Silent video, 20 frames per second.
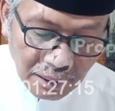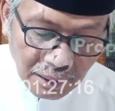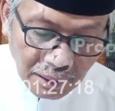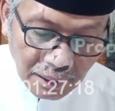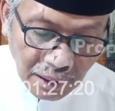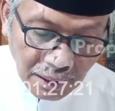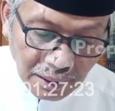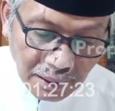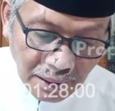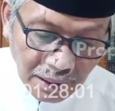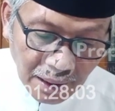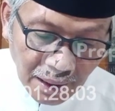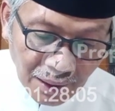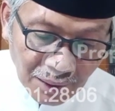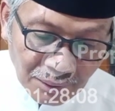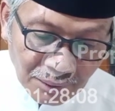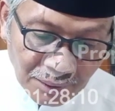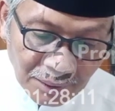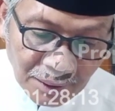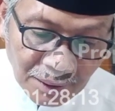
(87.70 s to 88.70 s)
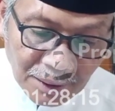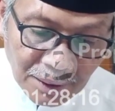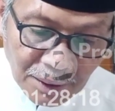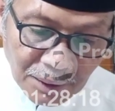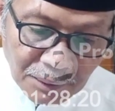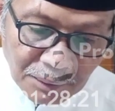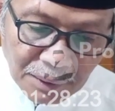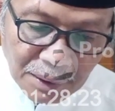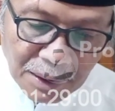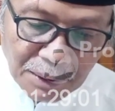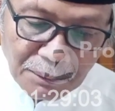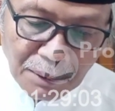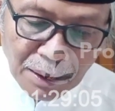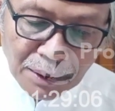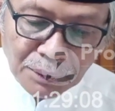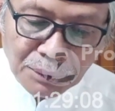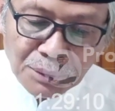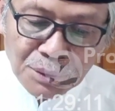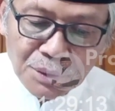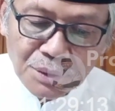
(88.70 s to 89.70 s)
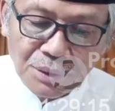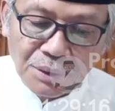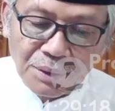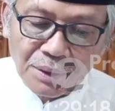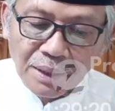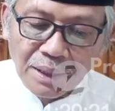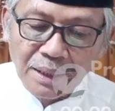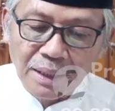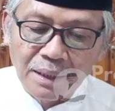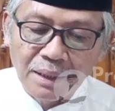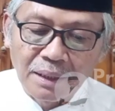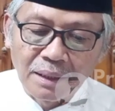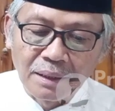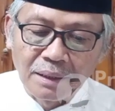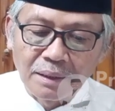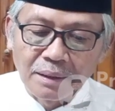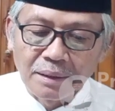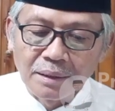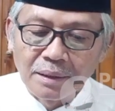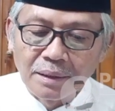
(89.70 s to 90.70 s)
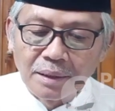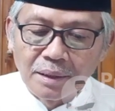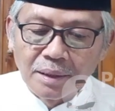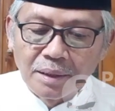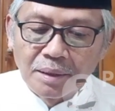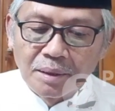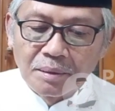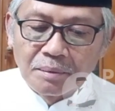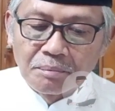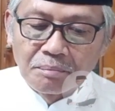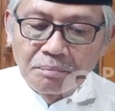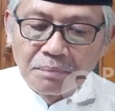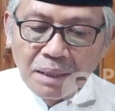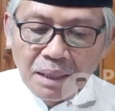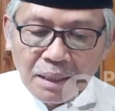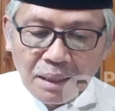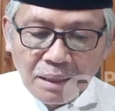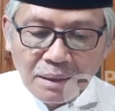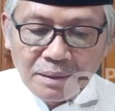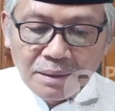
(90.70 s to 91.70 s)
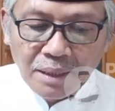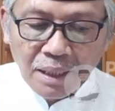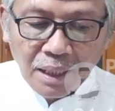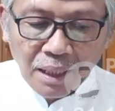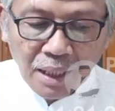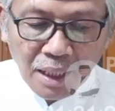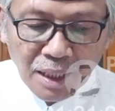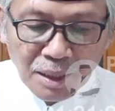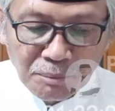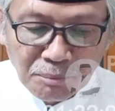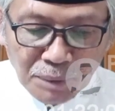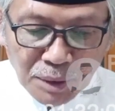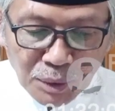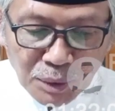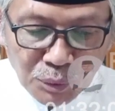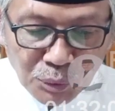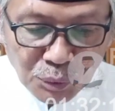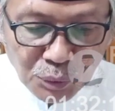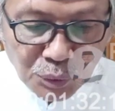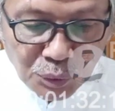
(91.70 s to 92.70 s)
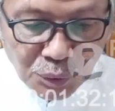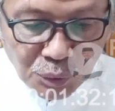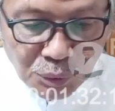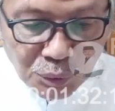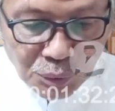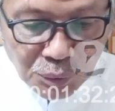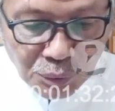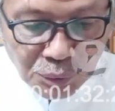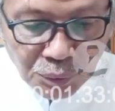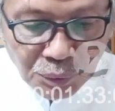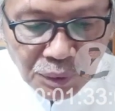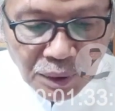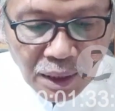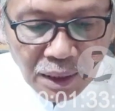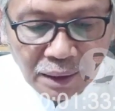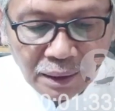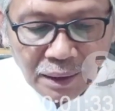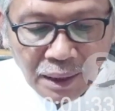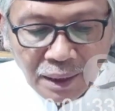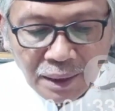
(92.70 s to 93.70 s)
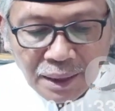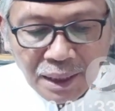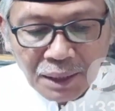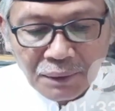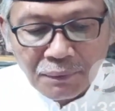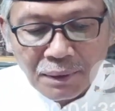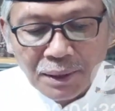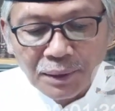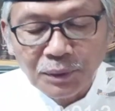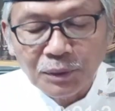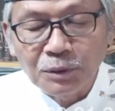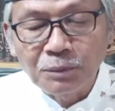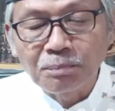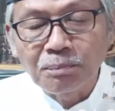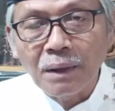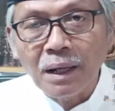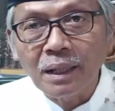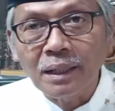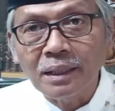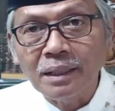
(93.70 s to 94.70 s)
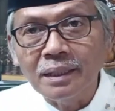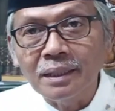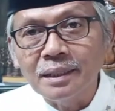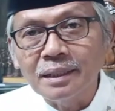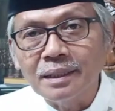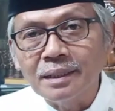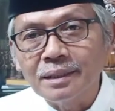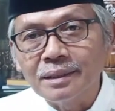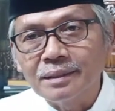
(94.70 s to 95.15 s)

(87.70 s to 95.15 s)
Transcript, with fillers: Dan jikalau engkau di waktu sore, maka jangan menunggu-nunggu datangnya waktu pagi.